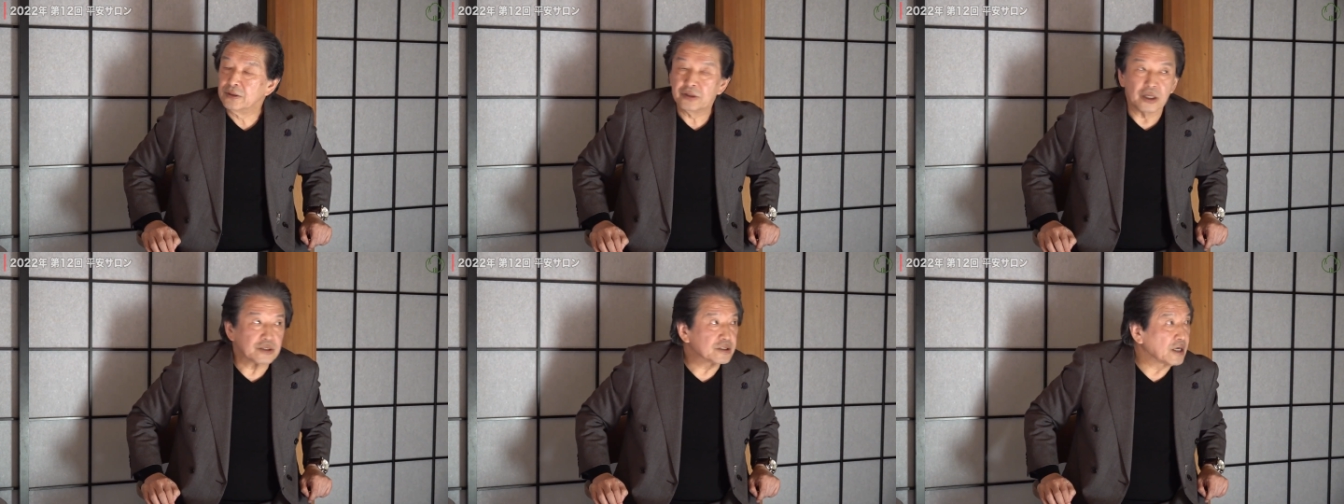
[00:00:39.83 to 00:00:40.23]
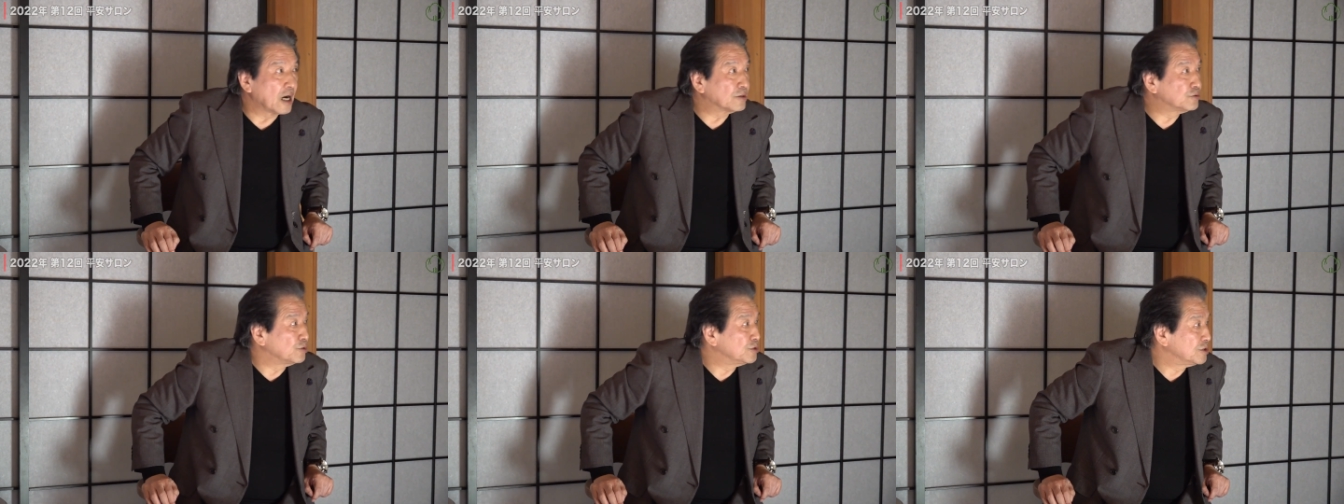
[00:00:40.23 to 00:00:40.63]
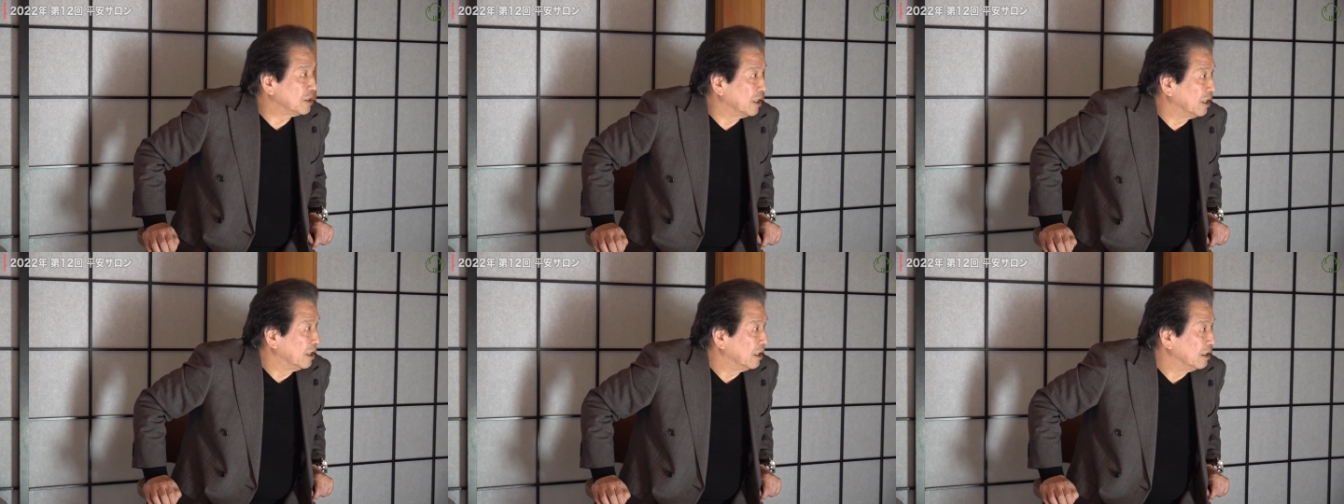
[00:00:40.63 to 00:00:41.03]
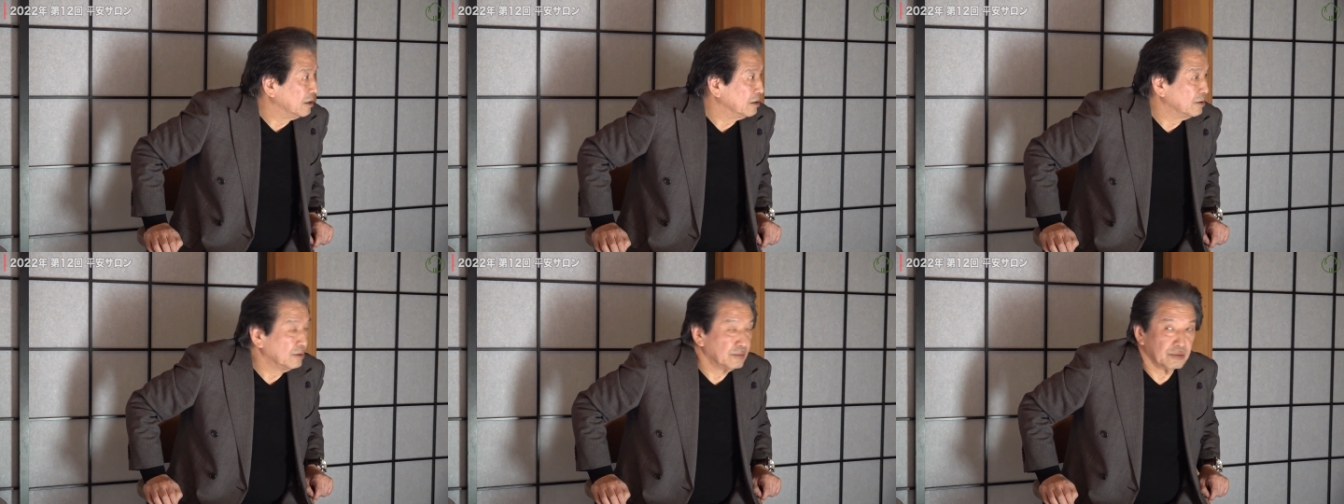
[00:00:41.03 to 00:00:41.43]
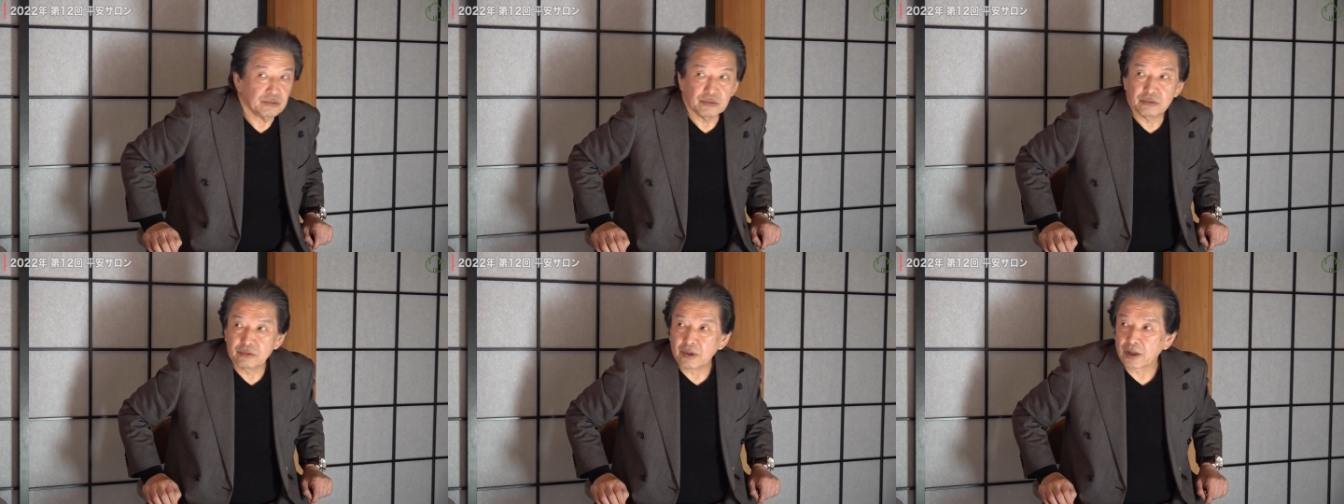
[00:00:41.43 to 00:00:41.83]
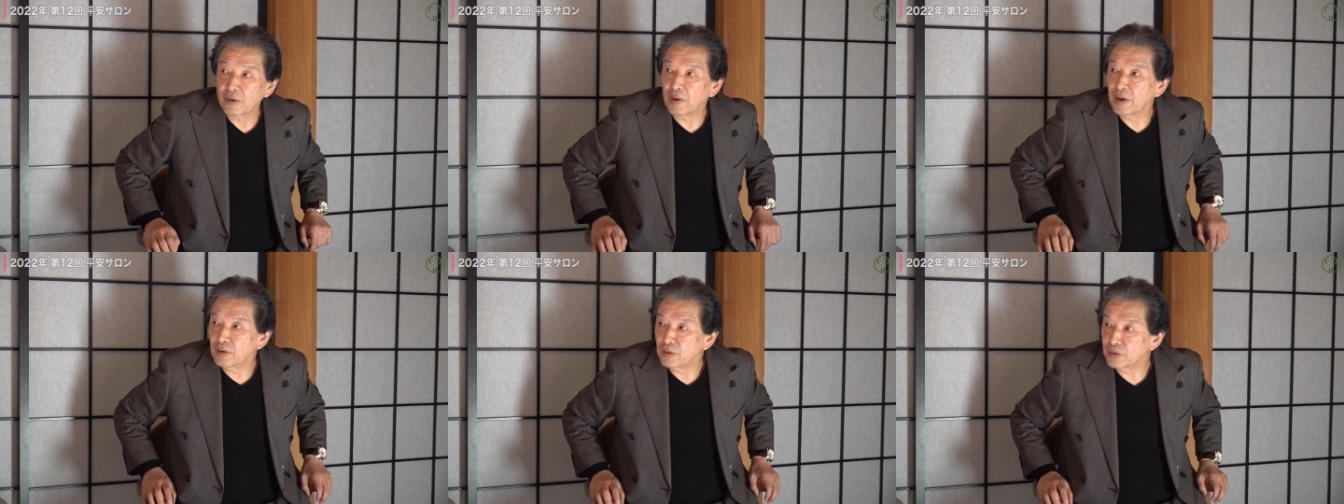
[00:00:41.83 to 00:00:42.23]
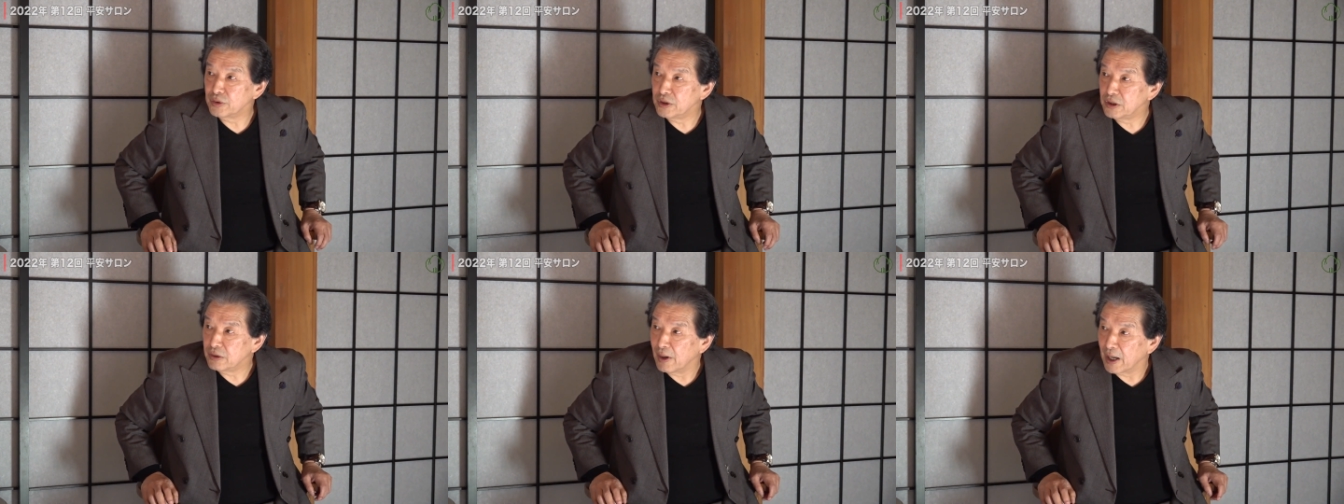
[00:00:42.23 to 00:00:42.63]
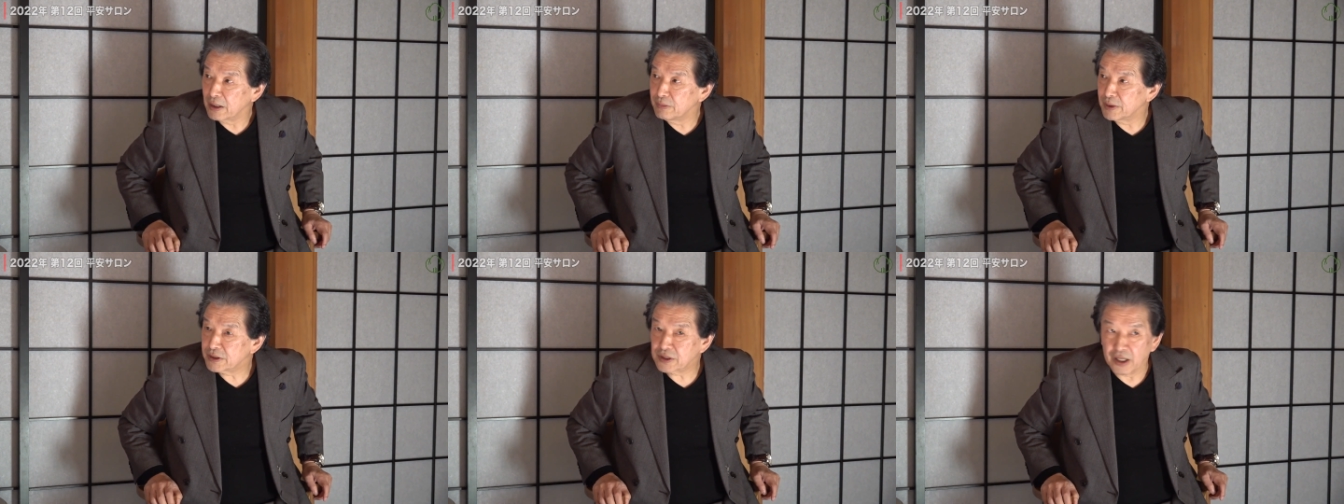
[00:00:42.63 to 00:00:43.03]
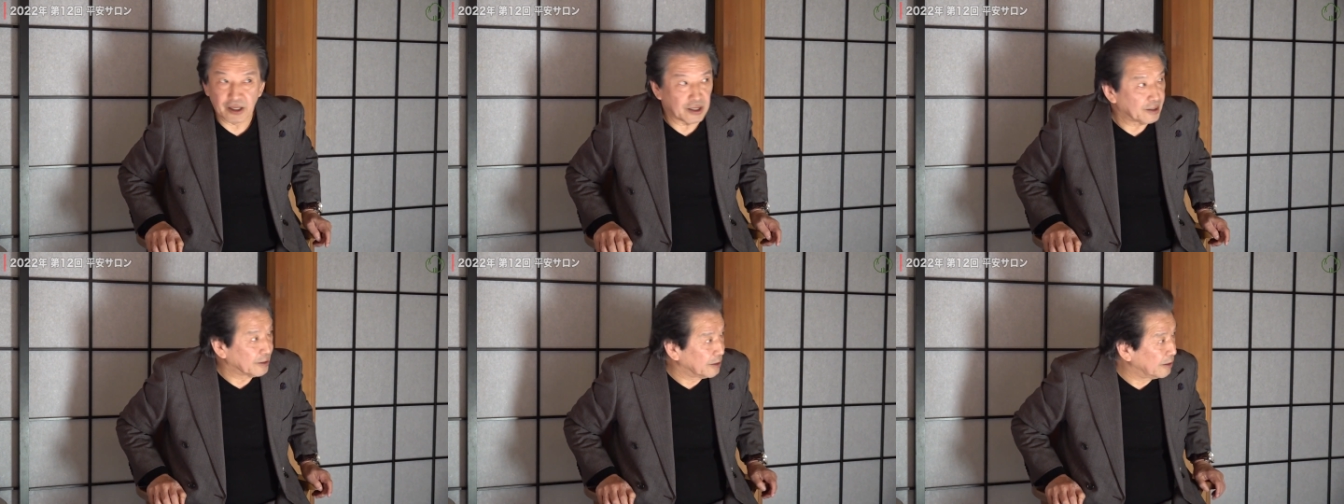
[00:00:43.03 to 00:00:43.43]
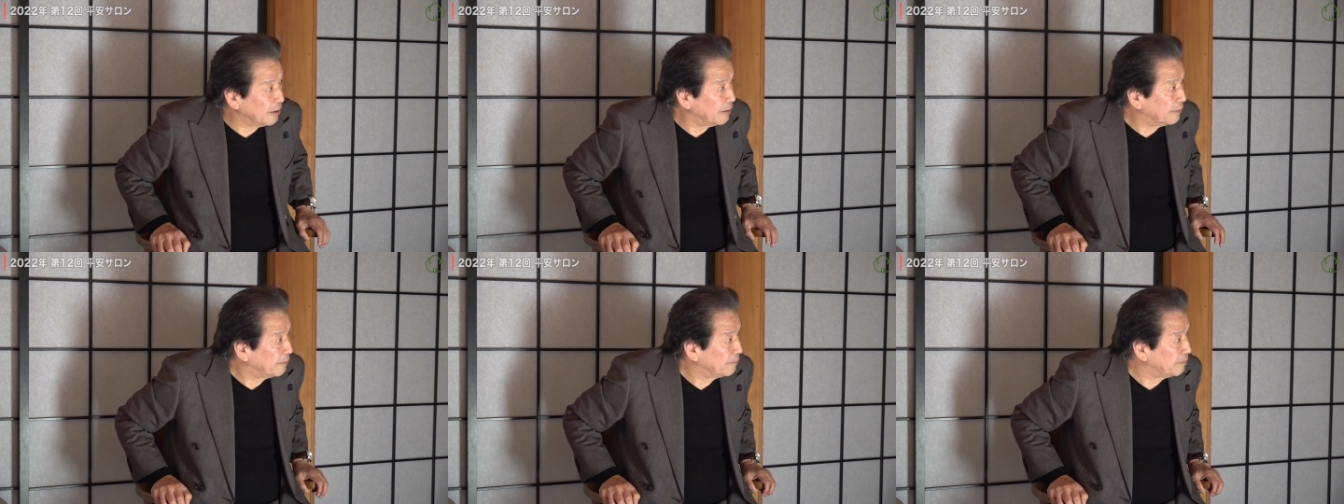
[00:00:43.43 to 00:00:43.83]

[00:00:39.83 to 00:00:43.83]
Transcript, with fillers: 哲学として我々の国にはありますからね